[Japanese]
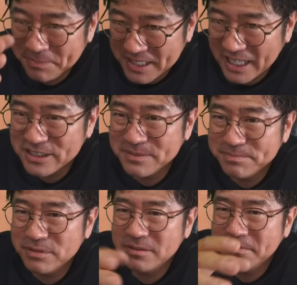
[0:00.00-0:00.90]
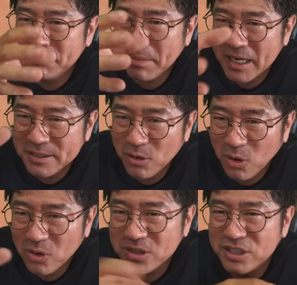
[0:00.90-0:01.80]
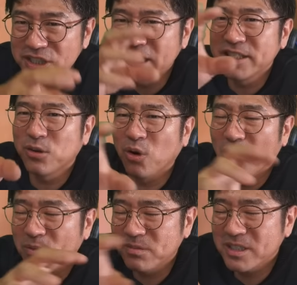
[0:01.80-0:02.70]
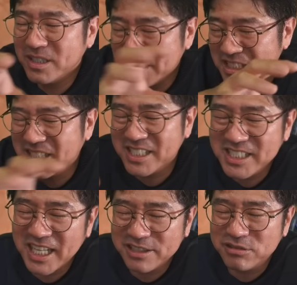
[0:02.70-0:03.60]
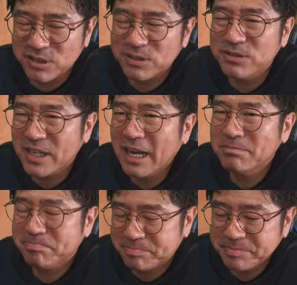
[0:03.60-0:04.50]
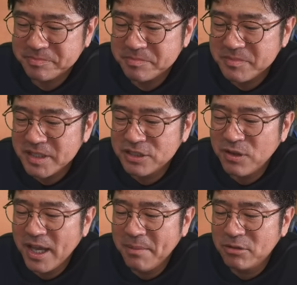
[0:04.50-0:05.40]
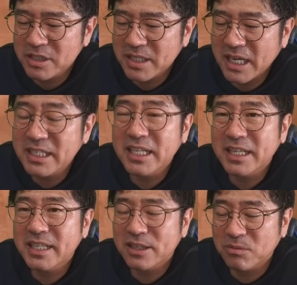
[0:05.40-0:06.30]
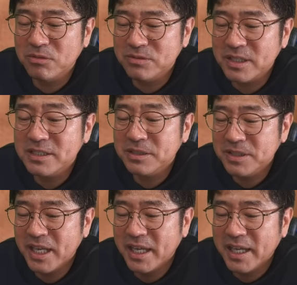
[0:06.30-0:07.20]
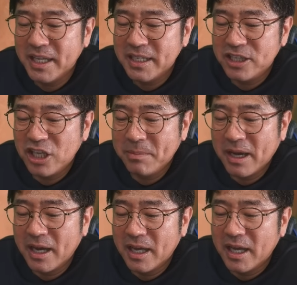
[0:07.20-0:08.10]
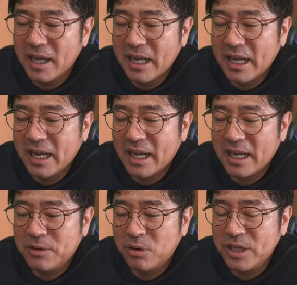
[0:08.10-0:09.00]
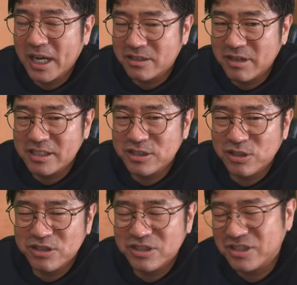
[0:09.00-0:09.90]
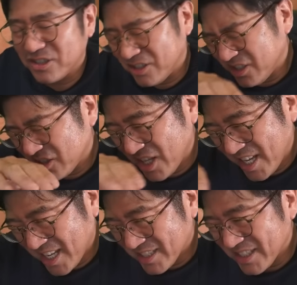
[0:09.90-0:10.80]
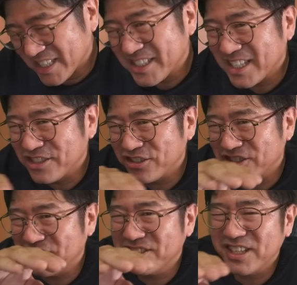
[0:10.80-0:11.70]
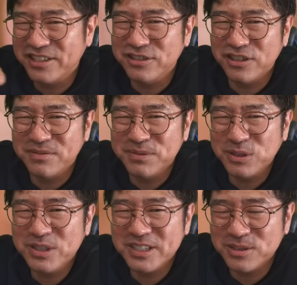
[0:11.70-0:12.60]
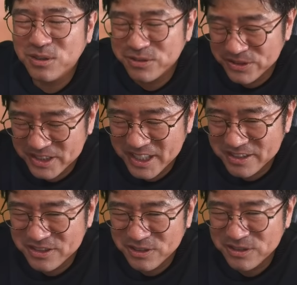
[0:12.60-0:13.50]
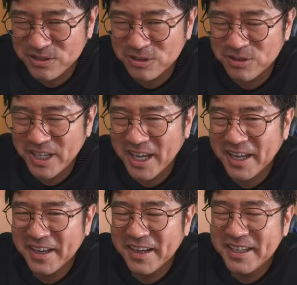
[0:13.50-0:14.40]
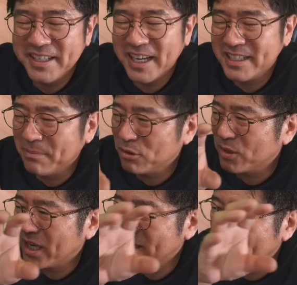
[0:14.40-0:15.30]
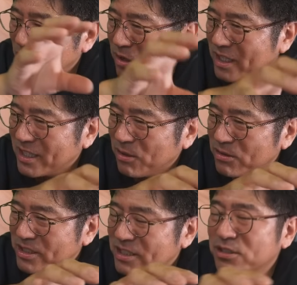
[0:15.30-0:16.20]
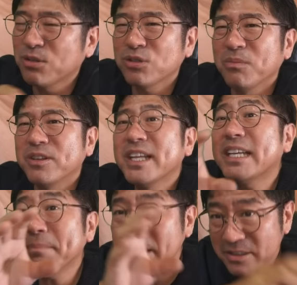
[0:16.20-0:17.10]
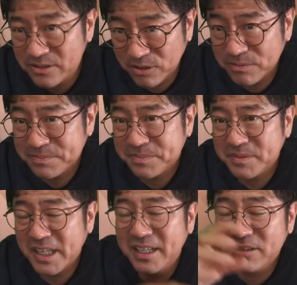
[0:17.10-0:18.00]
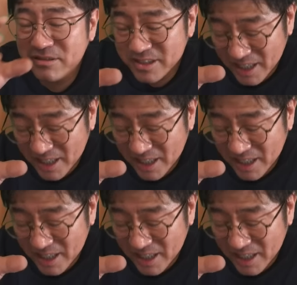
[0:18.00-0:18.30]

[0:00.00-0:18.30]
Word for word: 逆張りを常にこう意識していくというか、それは絵もしかりなんだと思うんですよね。例えば、こういう白味というつるっと平滑な下地を作っていくというプロセスを踏んでるということで、いやいやもっと簡単な方に行くこともできますよ。できるん